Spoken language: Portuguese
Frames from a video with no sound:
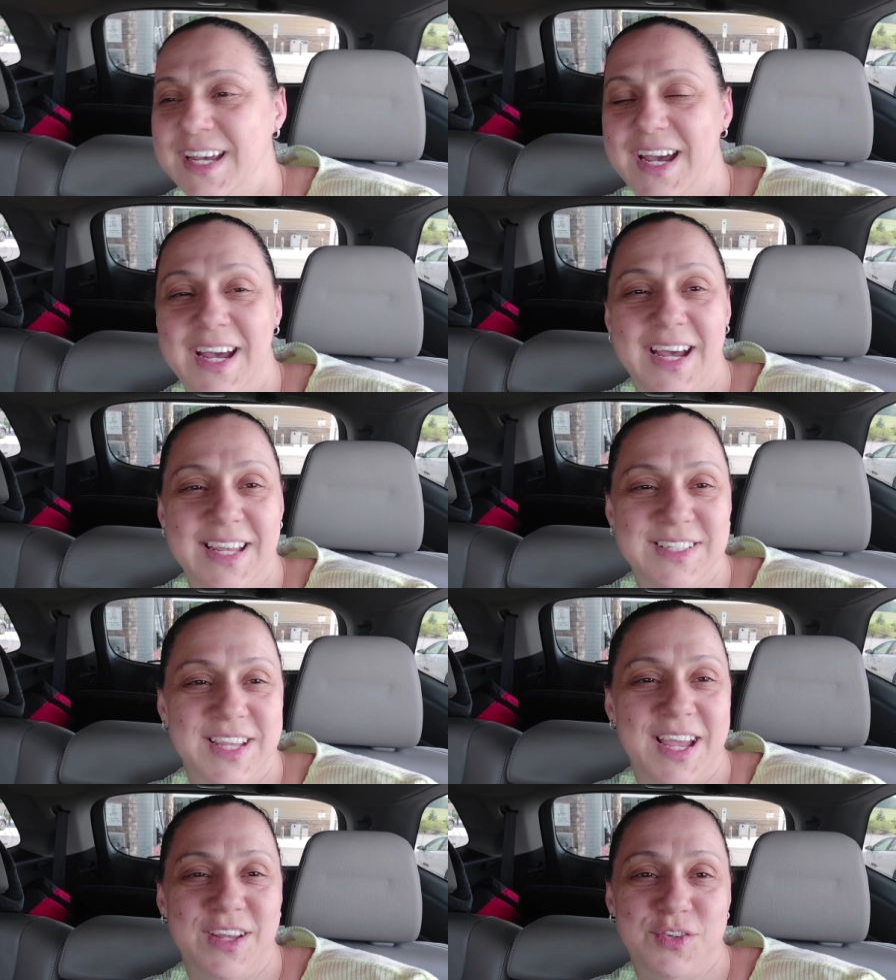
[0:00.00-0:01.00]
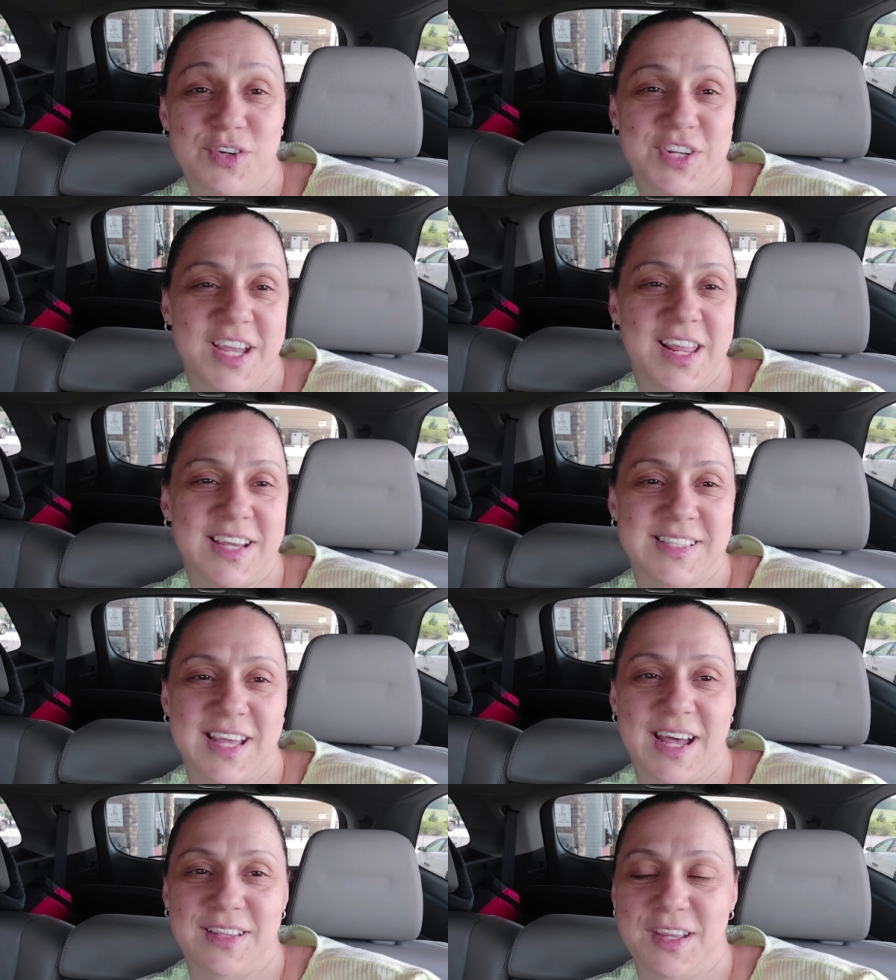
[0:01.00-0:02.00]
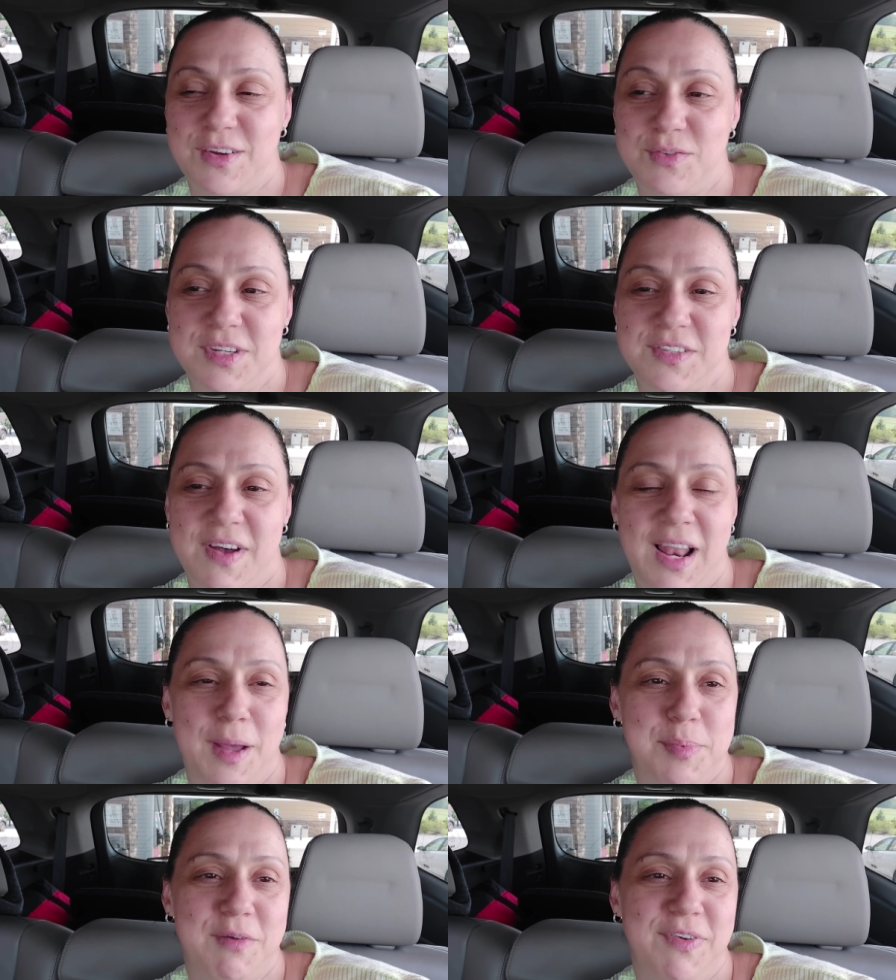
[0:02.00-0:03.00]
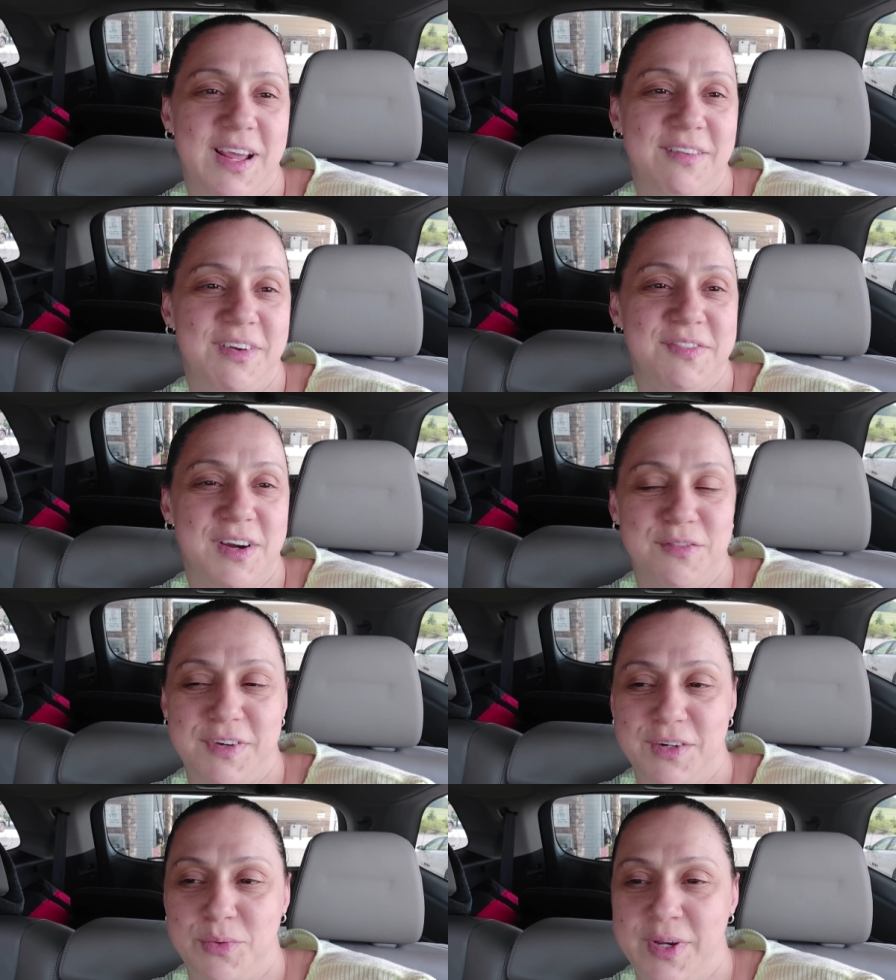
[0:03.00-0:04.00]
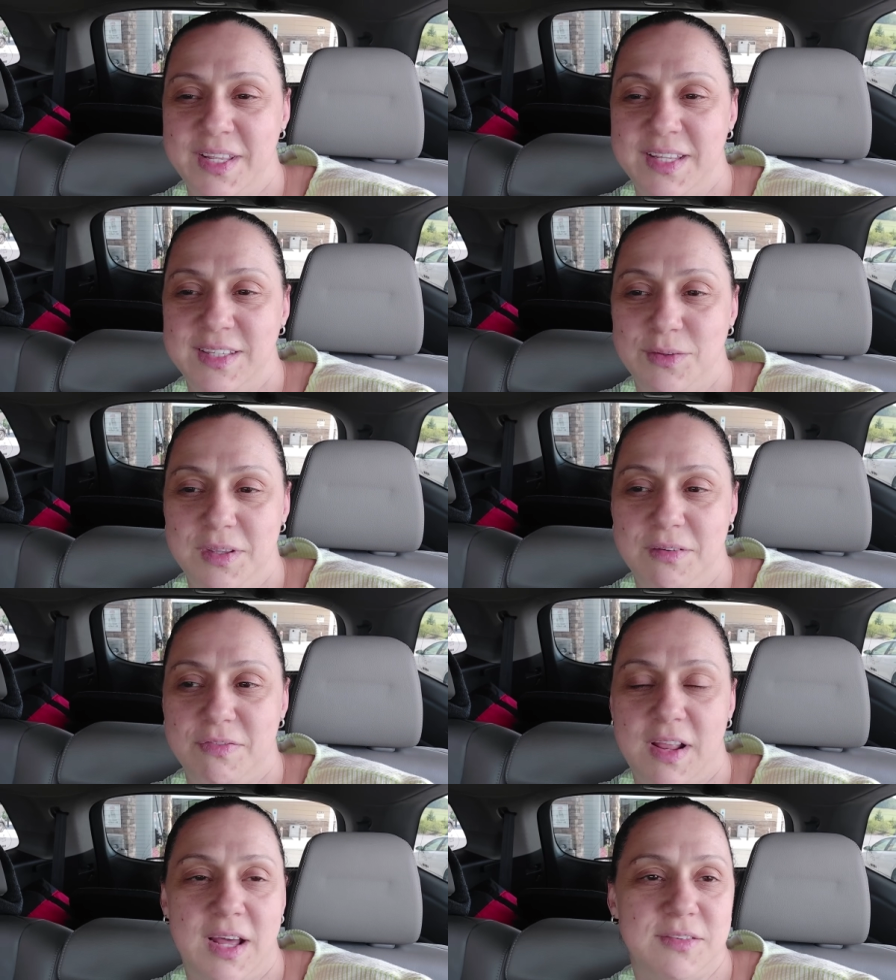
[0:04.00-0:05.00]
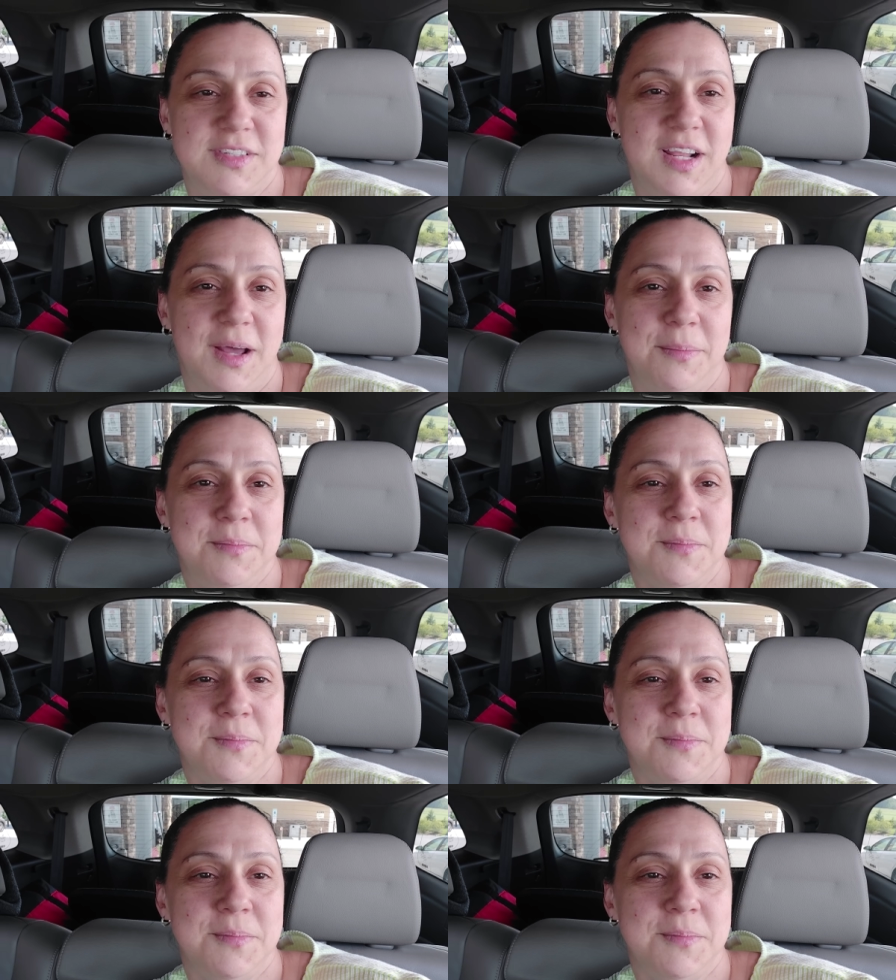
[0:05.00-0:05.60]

Ai, gente, eu achei engraçado, é que eu não quis falar, porque eu falei, ah, vai ficar com vergonha, né, de eu ter falado, sei lá.